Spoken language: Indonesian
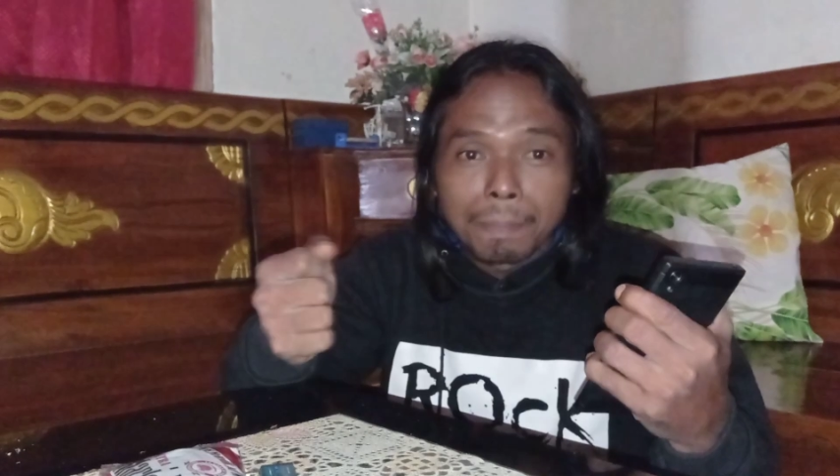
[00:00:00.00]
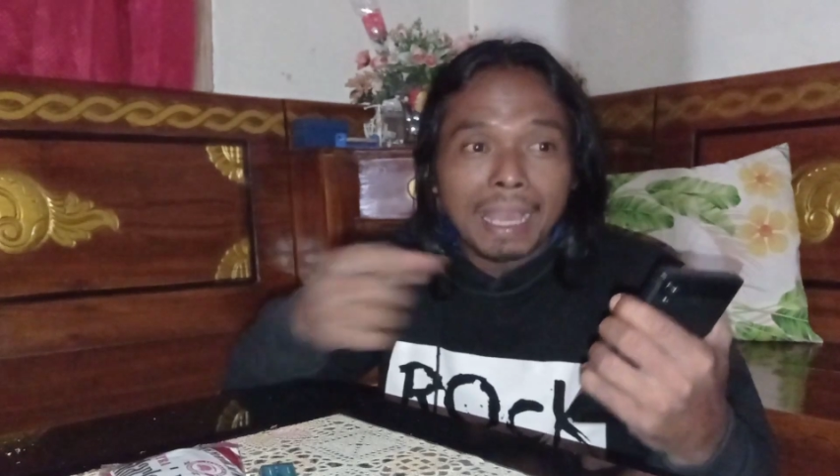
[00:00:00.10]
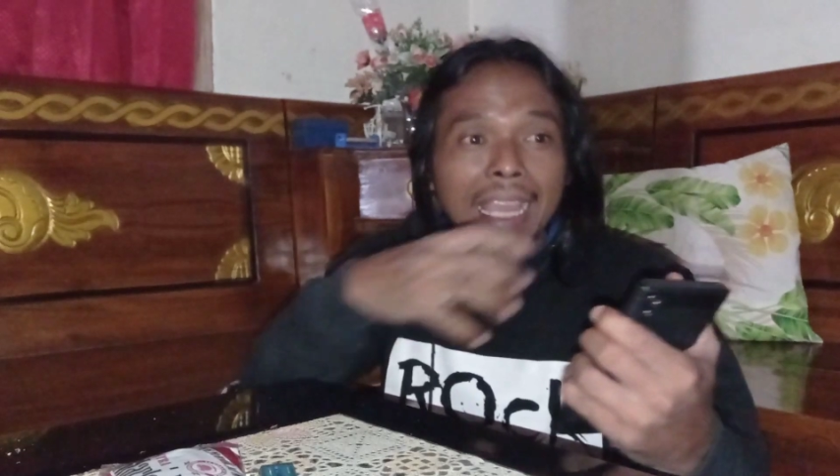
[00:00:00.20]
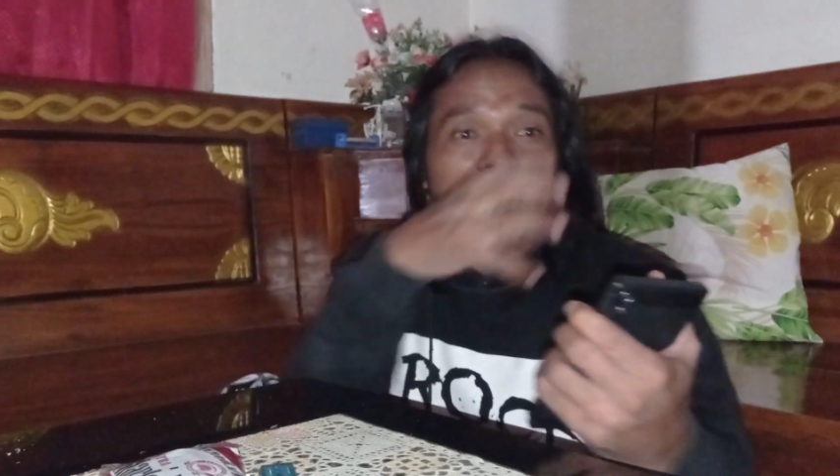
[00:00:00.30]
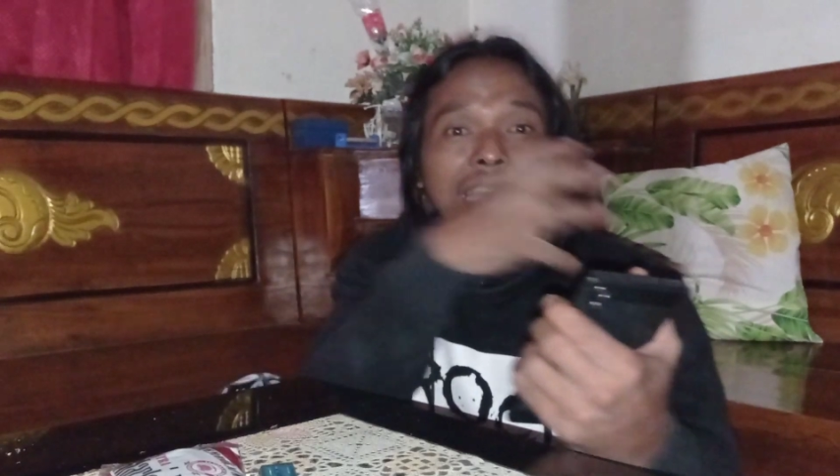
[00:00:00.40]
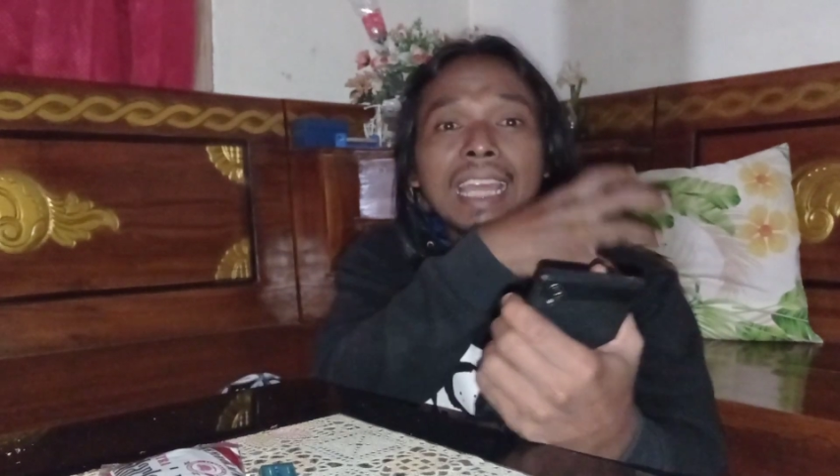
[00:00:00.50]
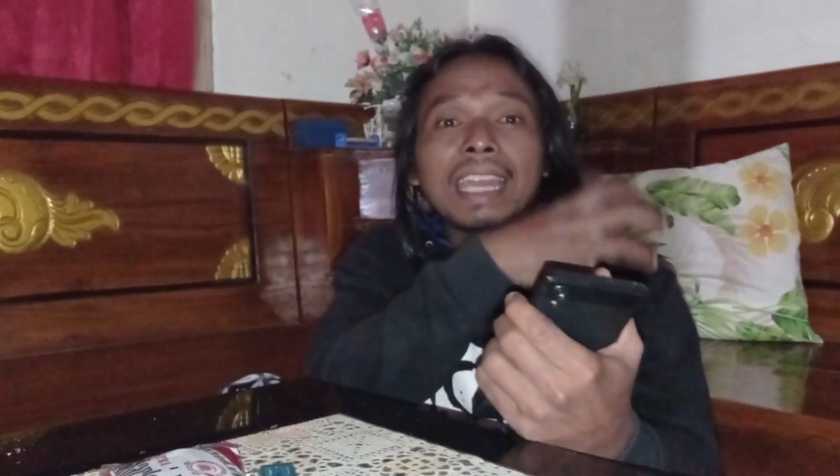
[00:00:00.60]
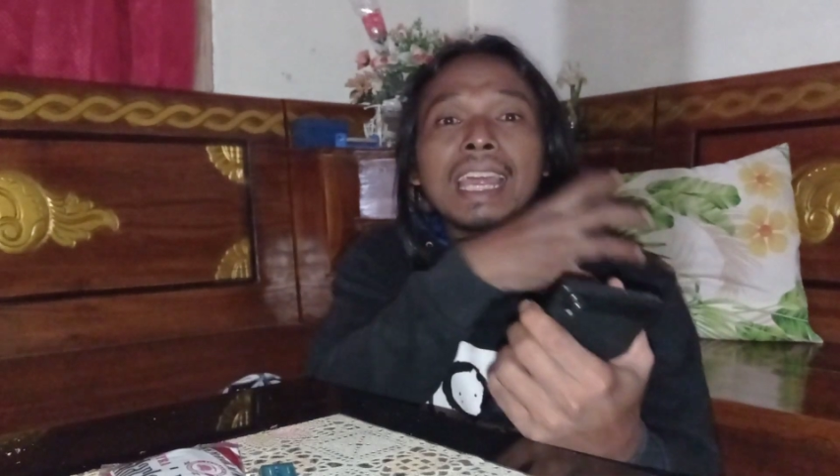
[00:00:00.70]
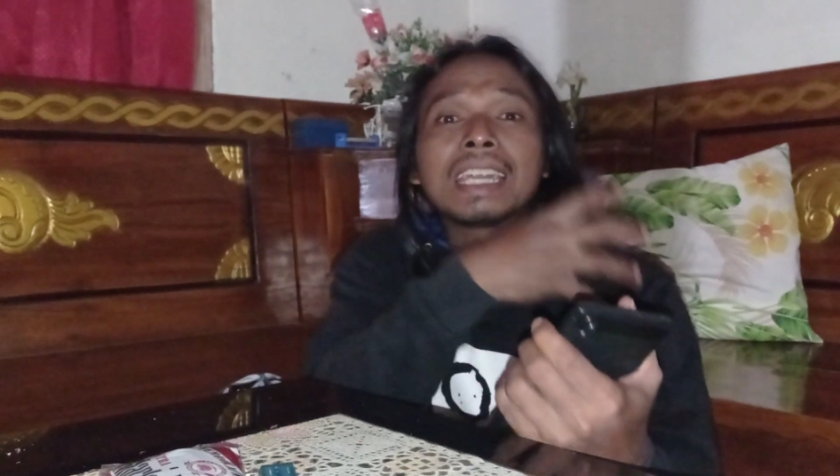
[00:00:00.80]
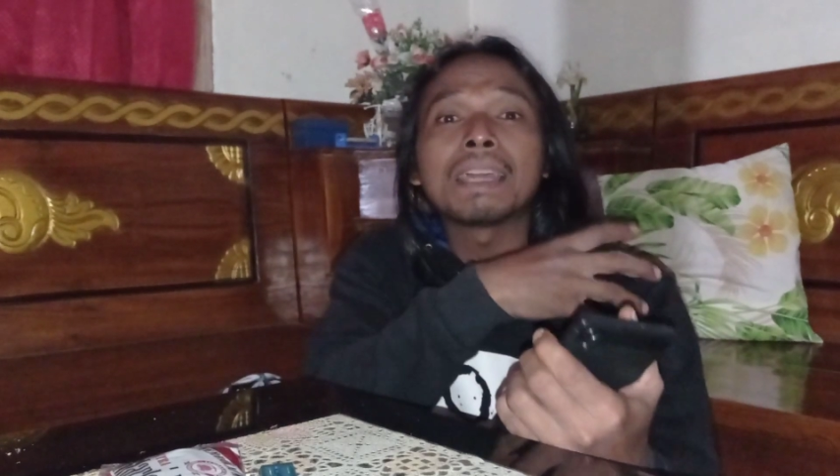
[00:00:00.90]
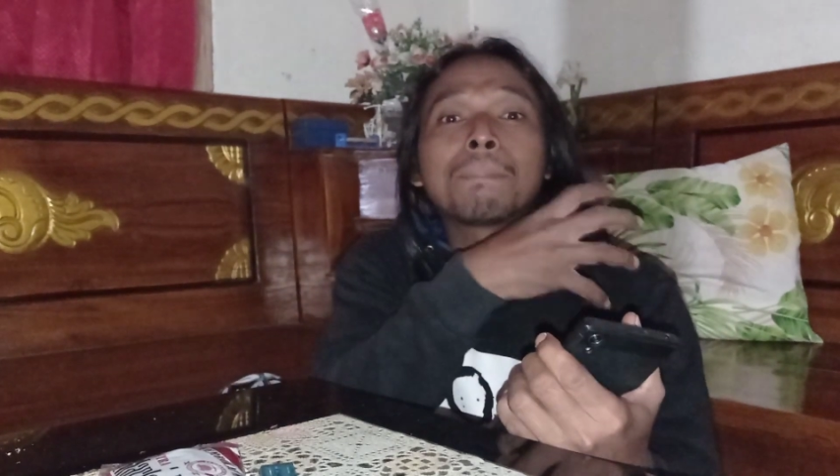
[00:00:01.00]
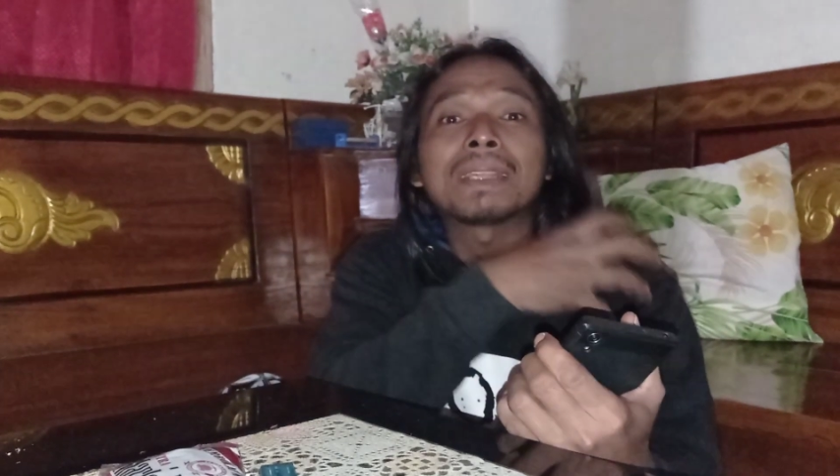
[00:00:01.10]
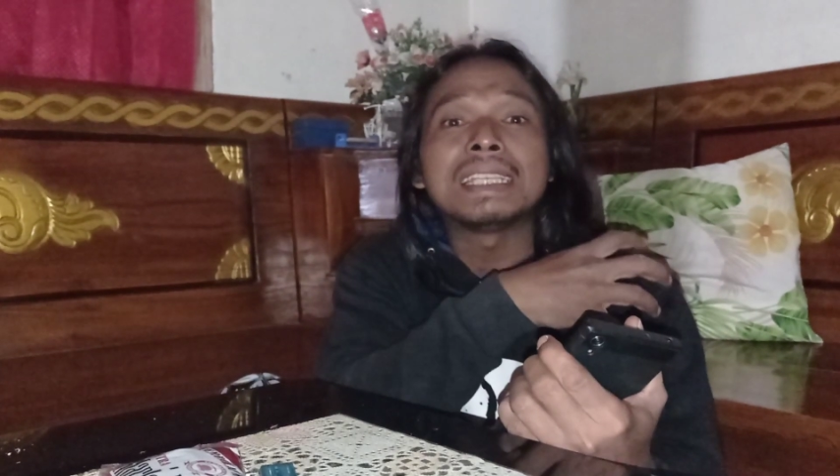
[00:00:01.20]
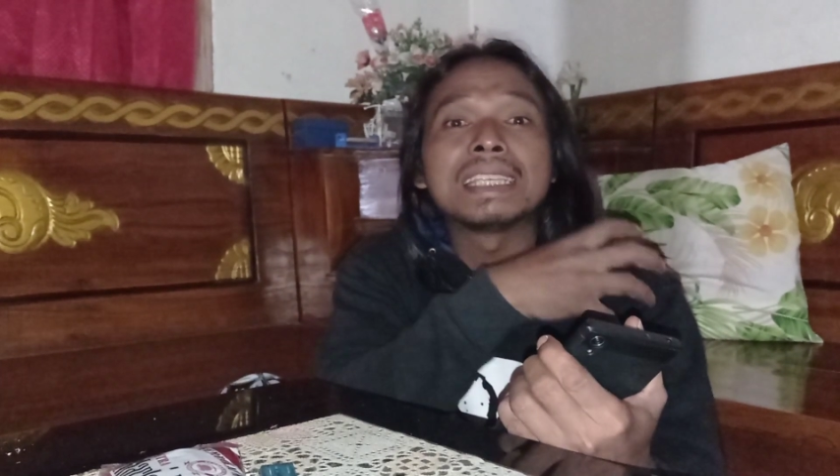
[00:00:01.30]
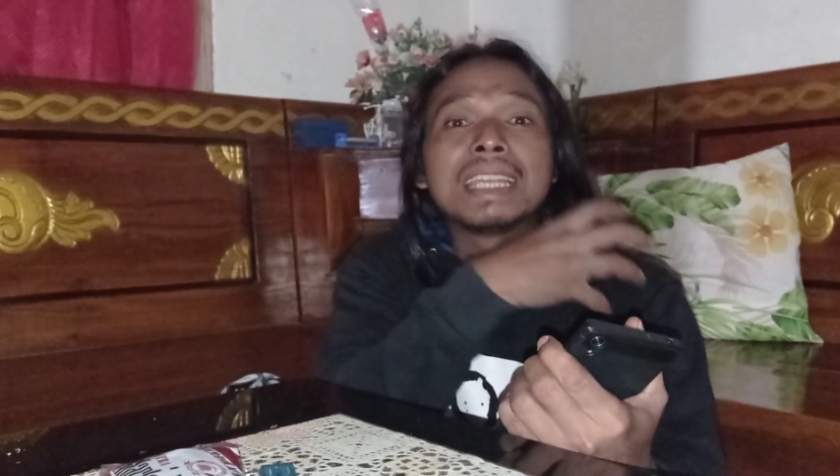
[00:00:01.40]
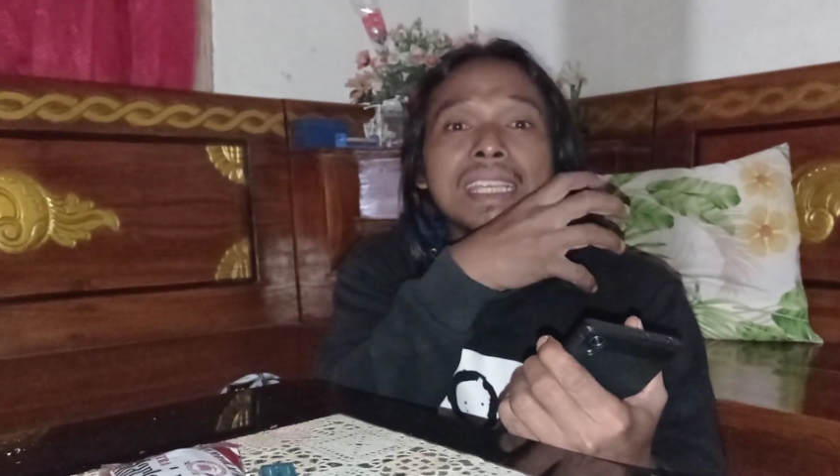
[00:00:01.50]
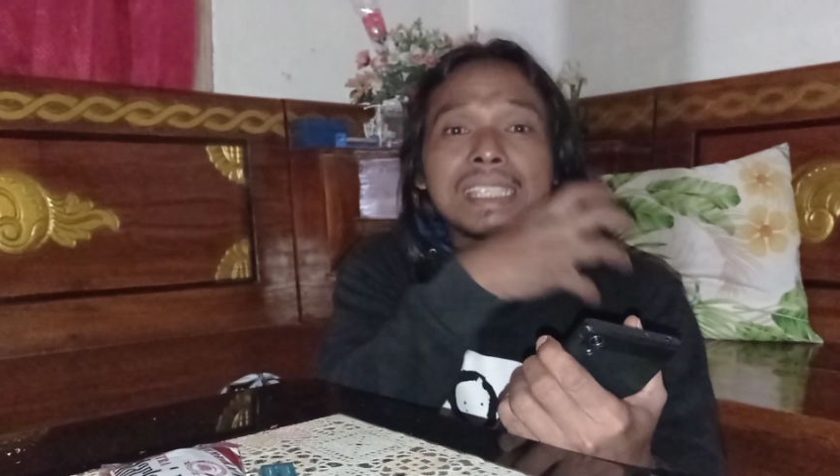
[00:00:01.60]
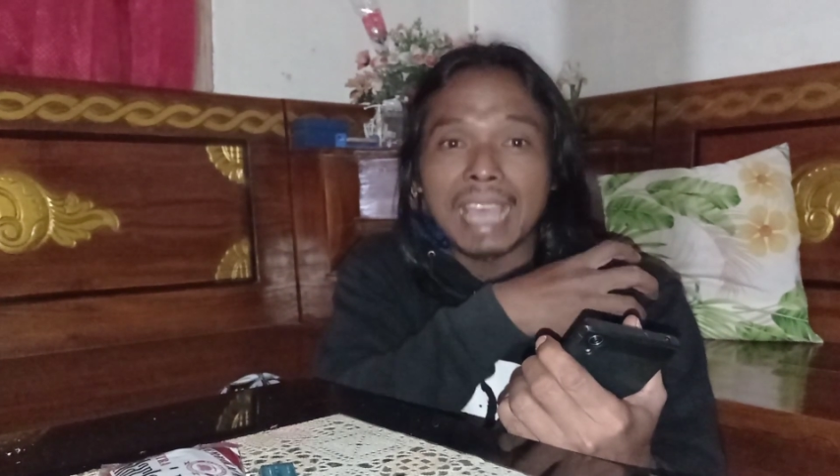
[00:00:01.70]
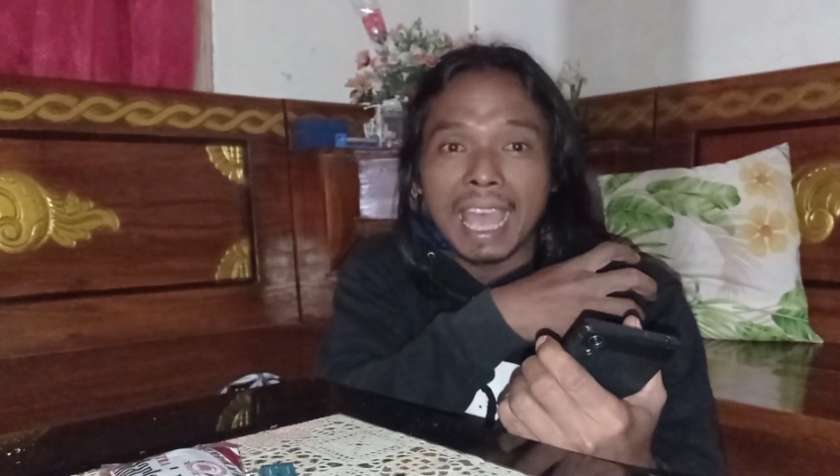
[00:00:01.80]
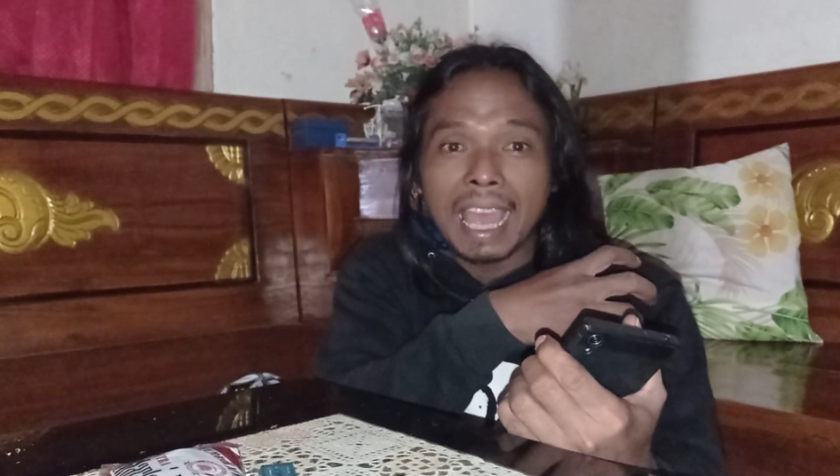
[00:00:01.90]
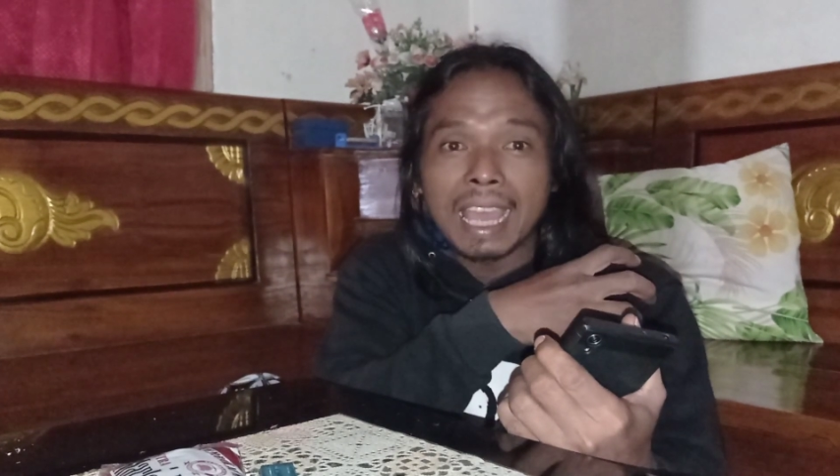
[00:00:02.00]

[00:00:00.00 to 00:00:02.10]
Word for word: belakang kita ini ada peti jenazah